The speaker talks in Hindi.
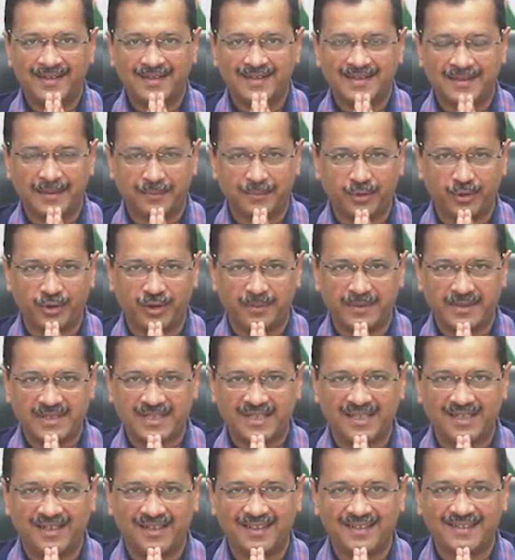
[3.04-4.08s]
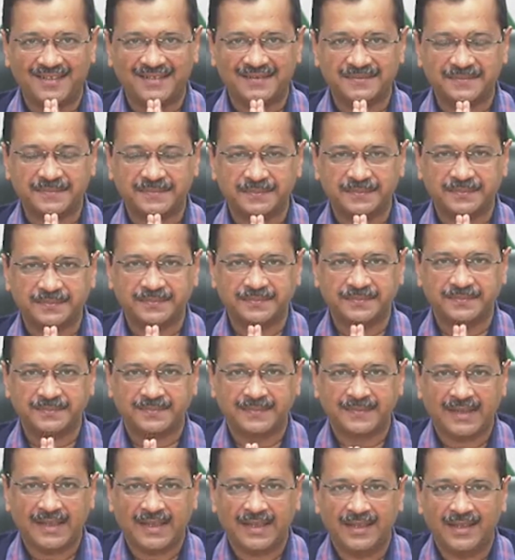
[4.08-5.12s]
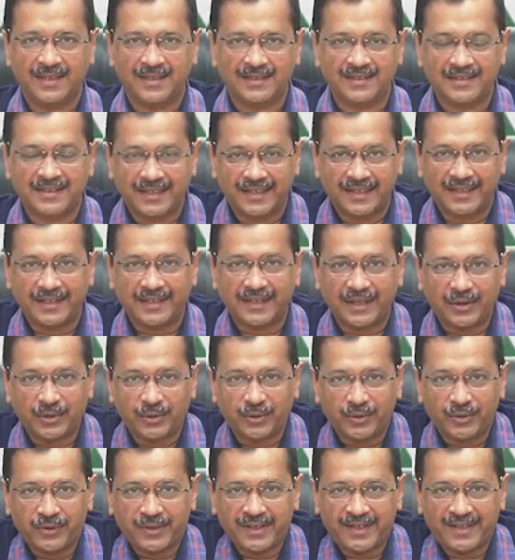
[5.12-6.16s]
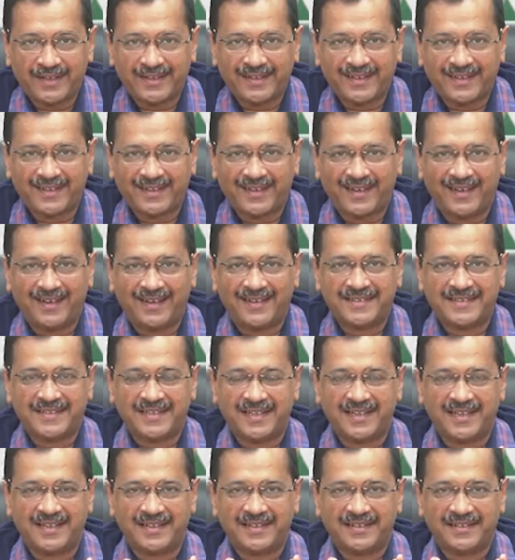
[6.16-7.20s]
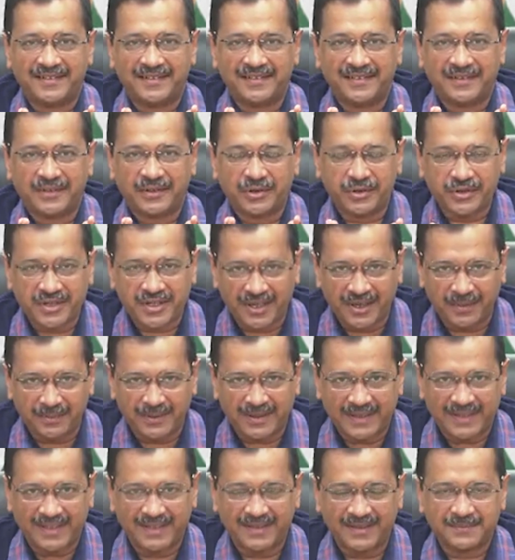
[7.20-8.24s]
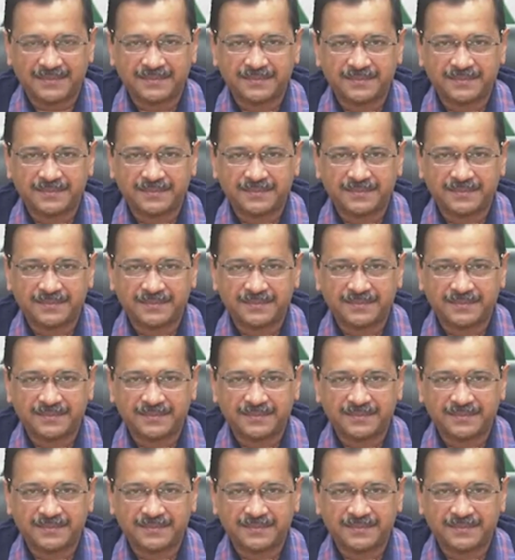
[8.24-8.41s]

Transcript: सबको नमस्कार दिल्ली के लोगों के लिए आज एक खुशखबरी है